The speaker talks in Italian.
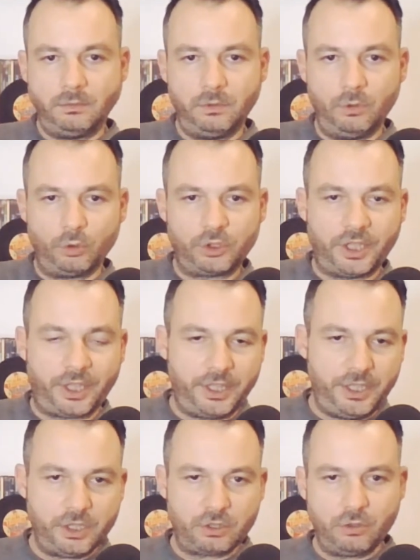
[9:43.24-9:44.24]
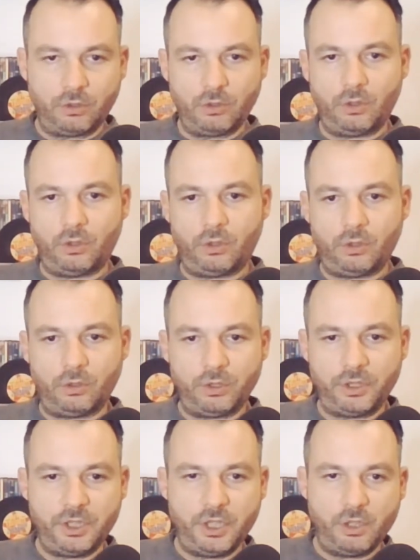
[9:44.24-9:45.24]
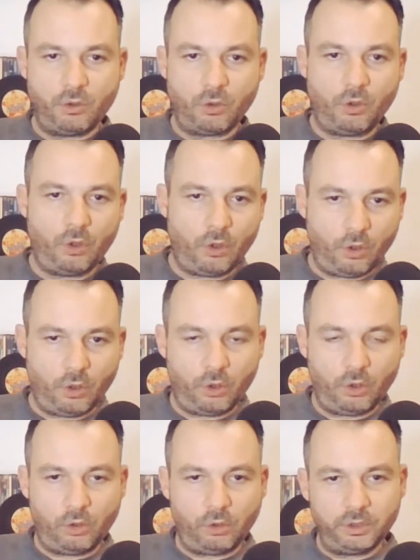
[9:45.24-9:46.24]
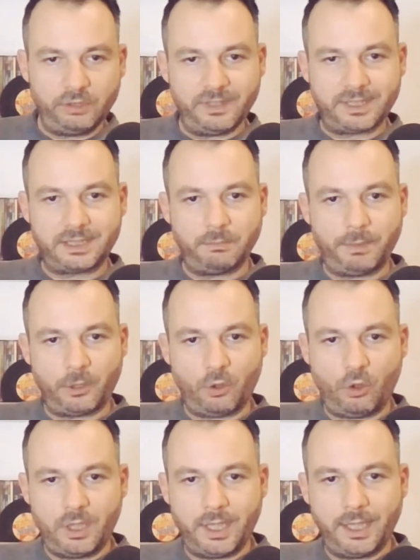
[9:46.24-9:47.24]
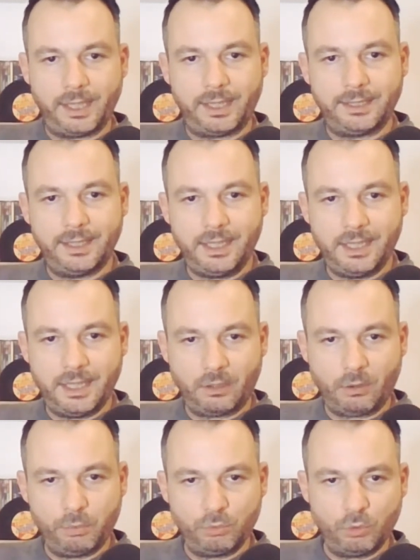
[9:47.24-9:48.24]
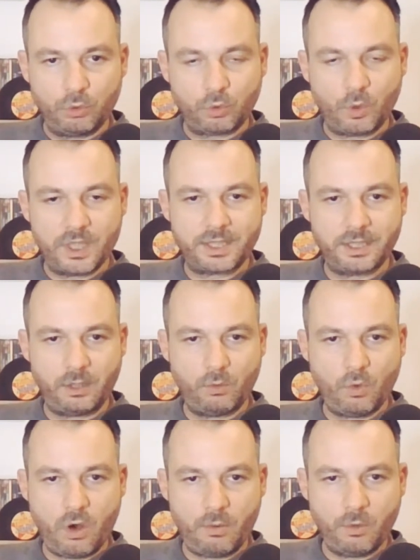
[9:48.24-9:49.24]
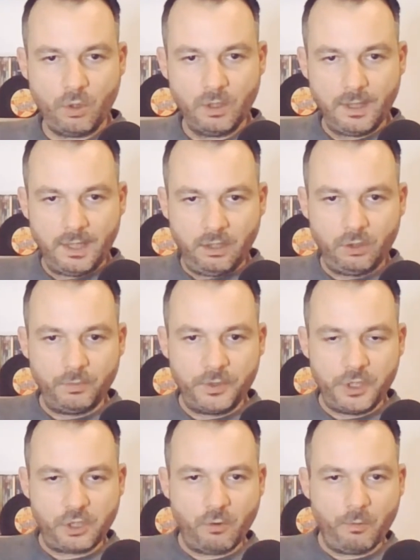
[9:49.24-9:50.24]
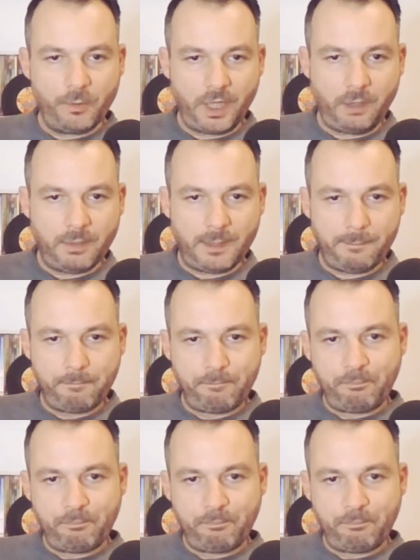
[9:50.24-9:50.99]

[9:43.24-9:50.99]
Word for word: lo scherniscono, gli dicono diverse parole che denigrano appunto il suo essere uomo, come dicevo prima,